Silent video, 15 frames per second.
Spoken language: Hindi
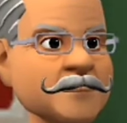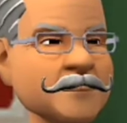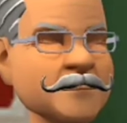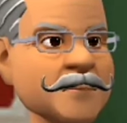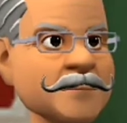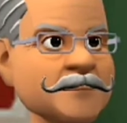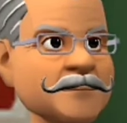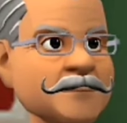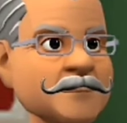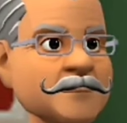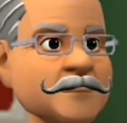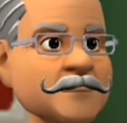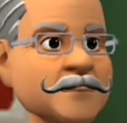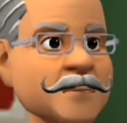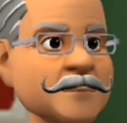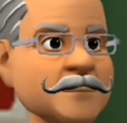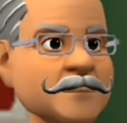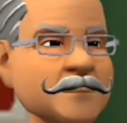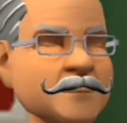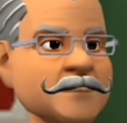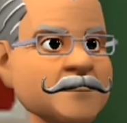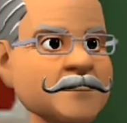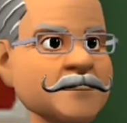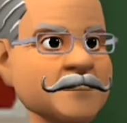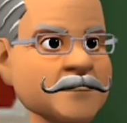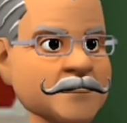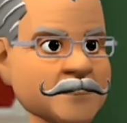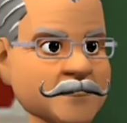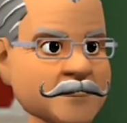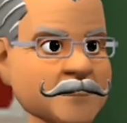अब वो क्षण आया
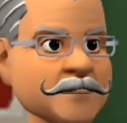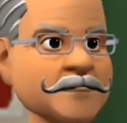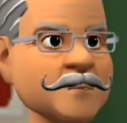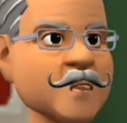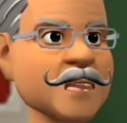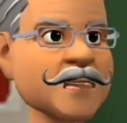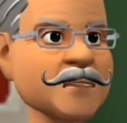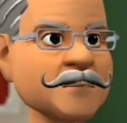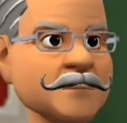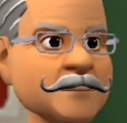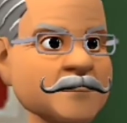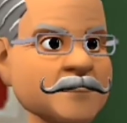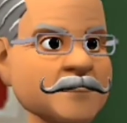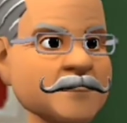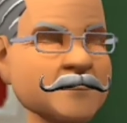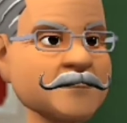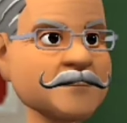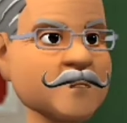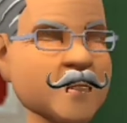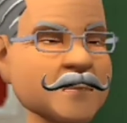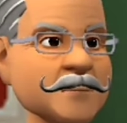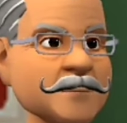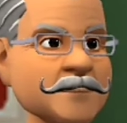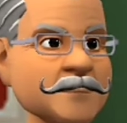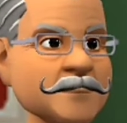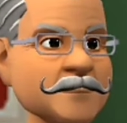जो सबसे बीभत्स था